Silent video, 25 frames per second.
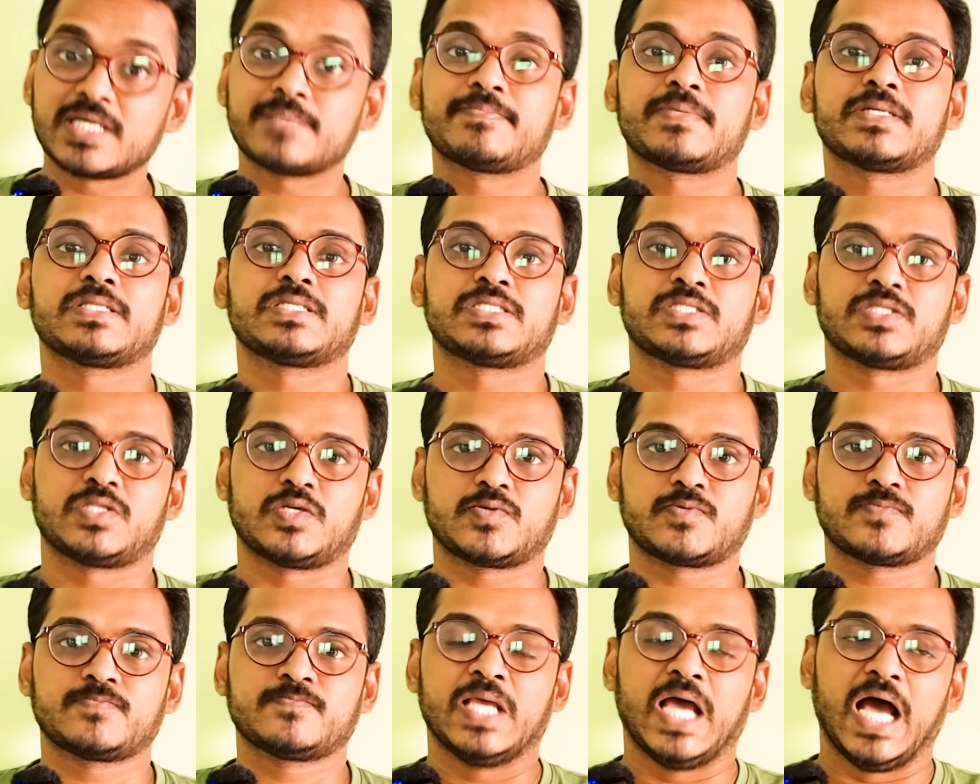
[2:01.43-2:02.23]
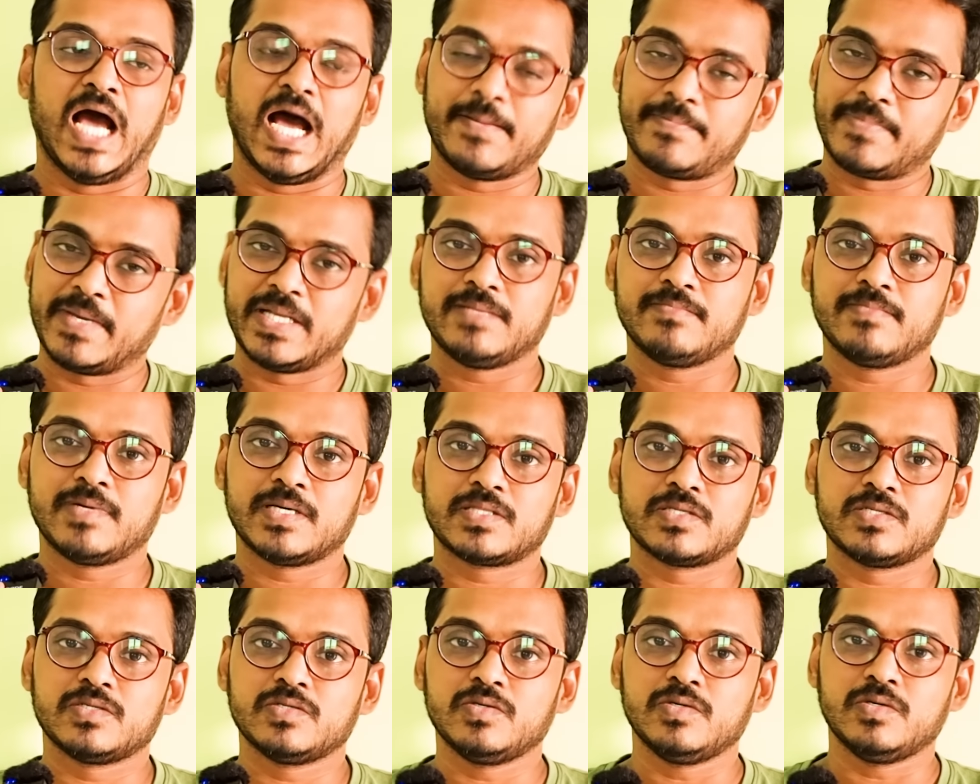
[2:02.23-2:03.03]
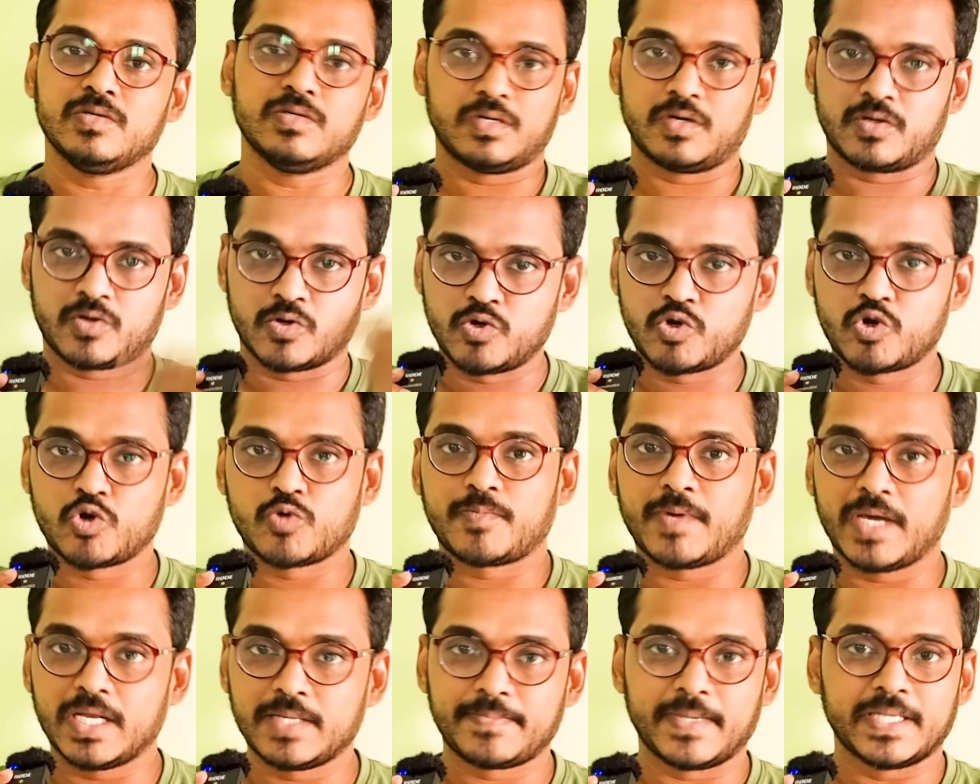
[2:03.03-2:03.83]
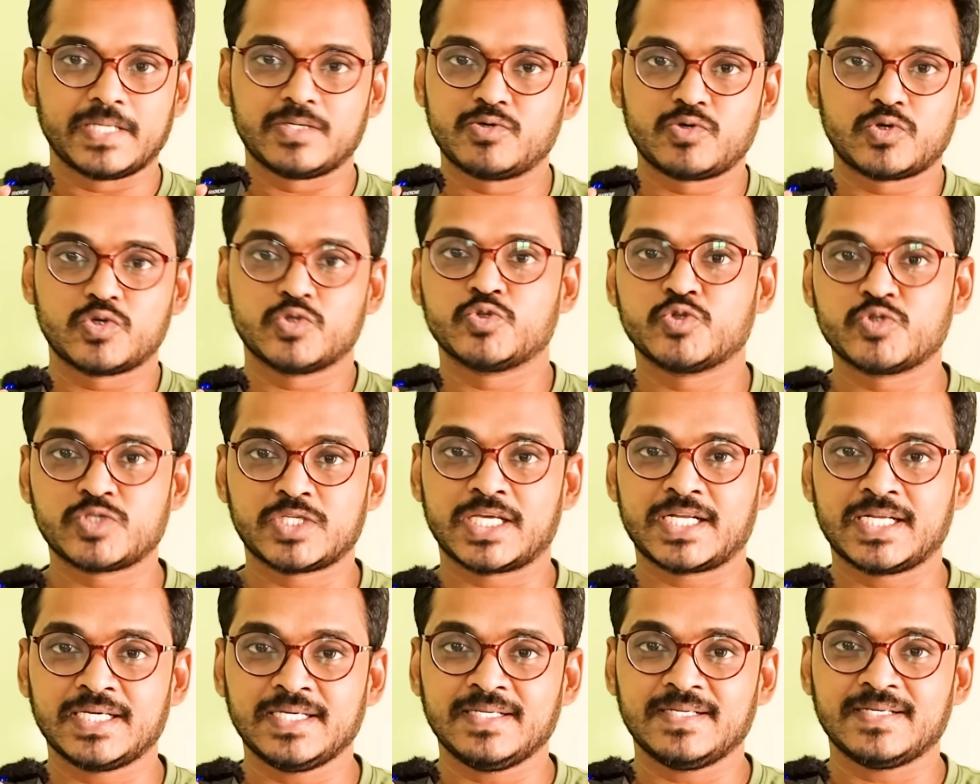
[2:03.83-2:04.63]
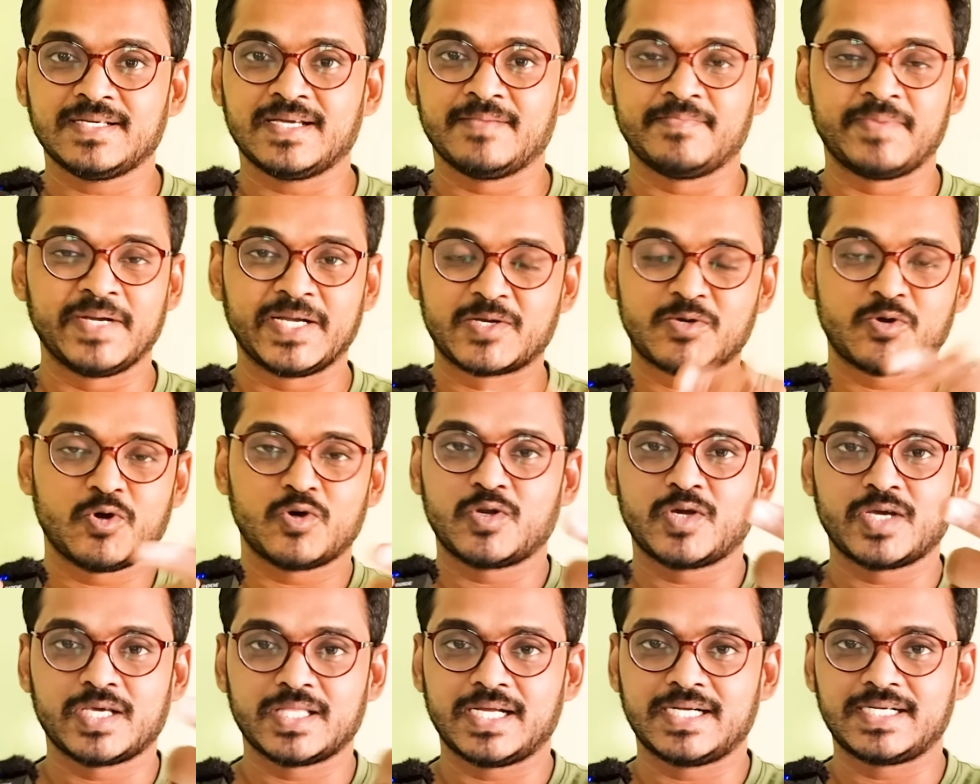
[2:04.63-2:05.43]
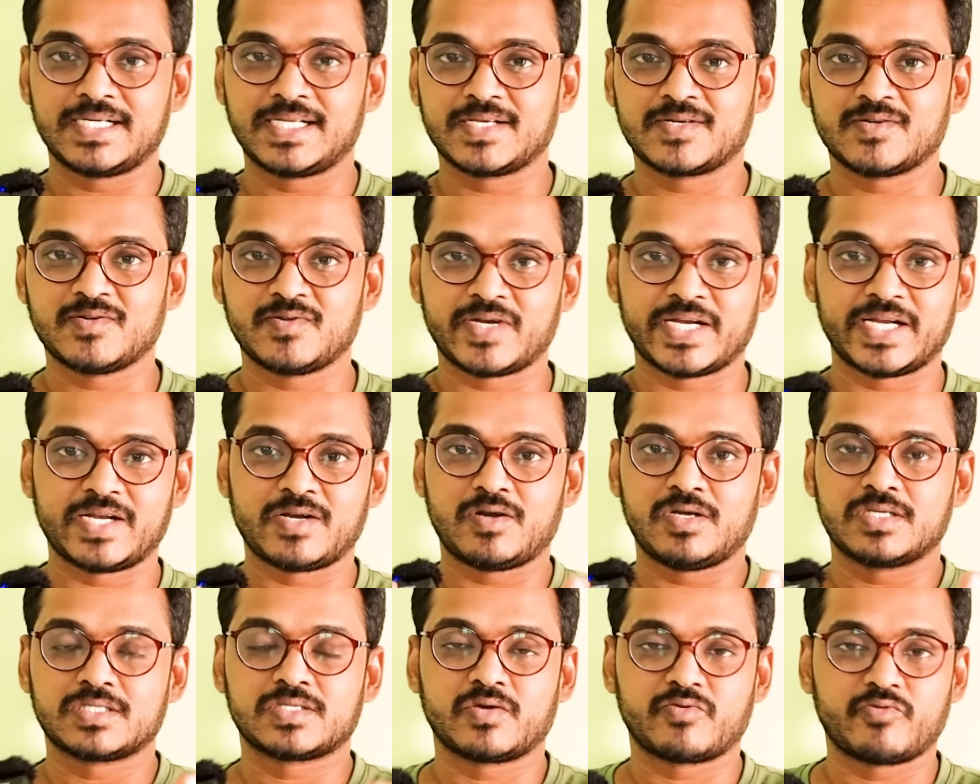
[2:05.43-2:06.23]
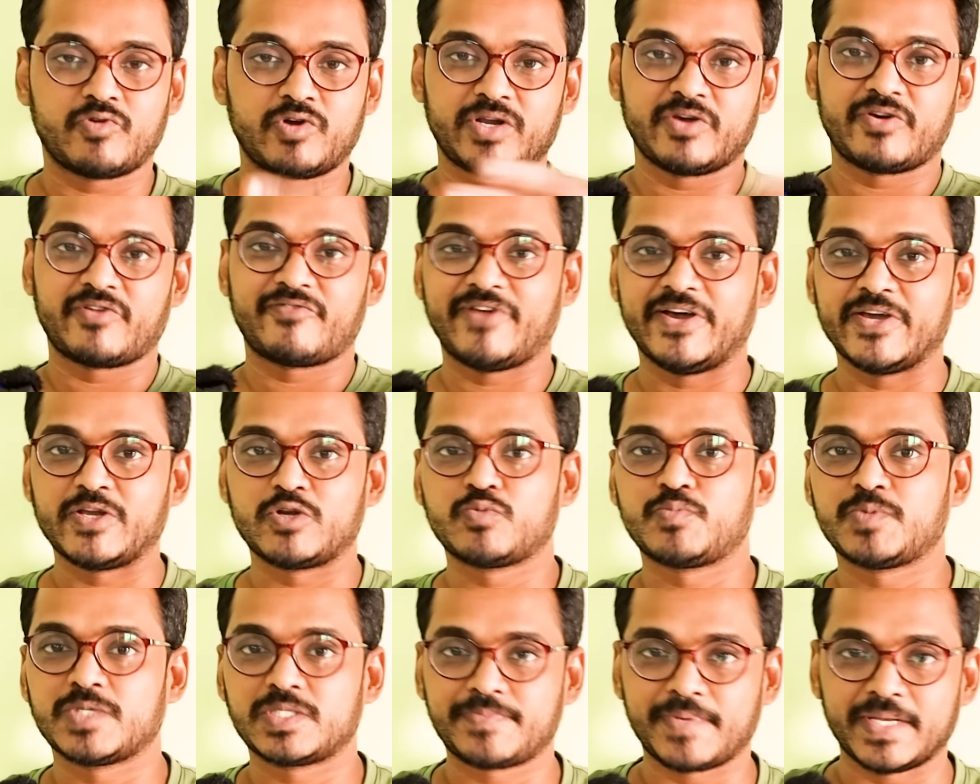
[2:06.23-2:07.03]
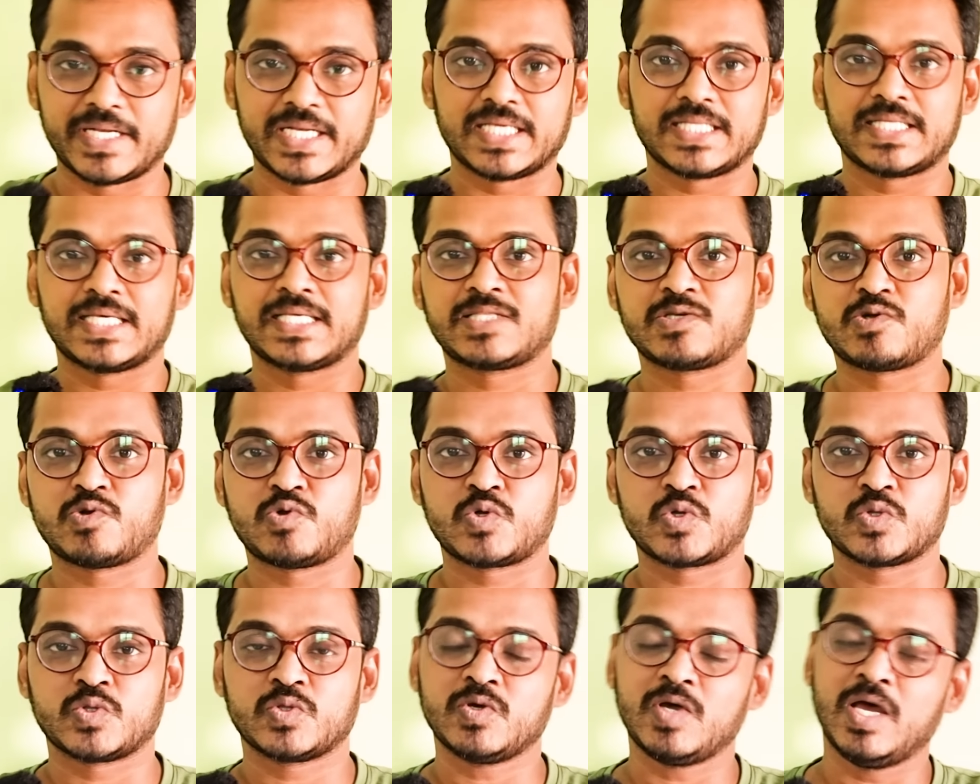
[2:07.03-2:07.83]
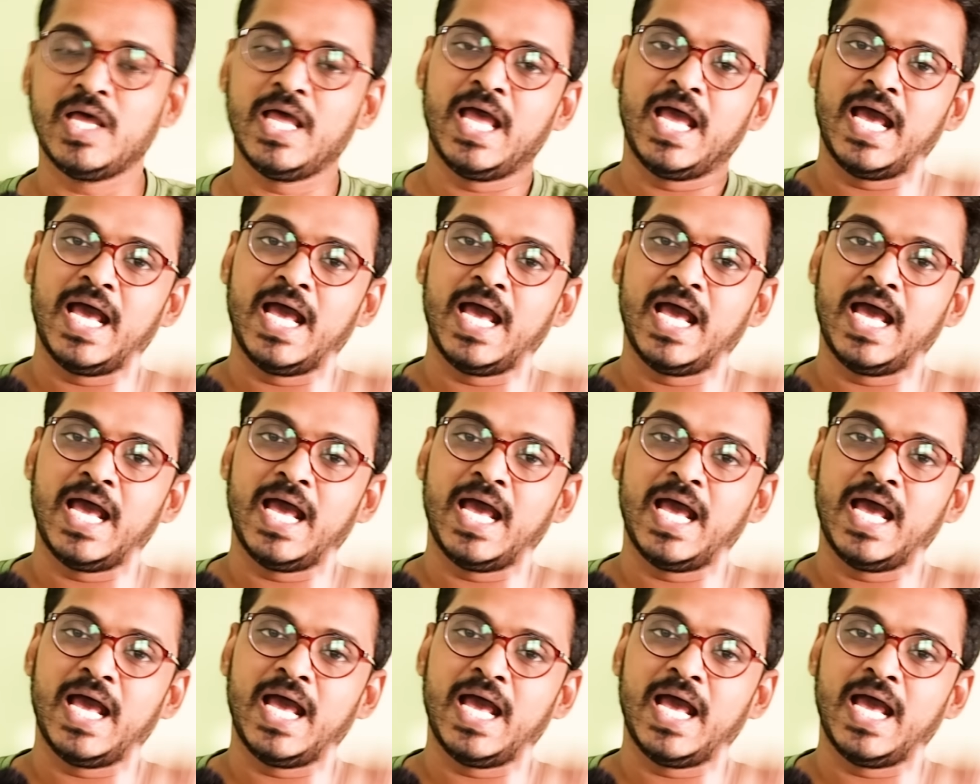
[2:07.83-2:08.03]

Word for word: సంపాదిస్తారు ఆ పెన్ బదులు రెండు రూపాయల పెన్ ఉంటుంది చూసారా బిట్కోన్ ఏదో అంటారు రేనాల్డ్స్ ఆర్ వాట్ ఎవర్ ఫైవ్ రూపీస్ పెన్ ఏదైతే ఉంటుందో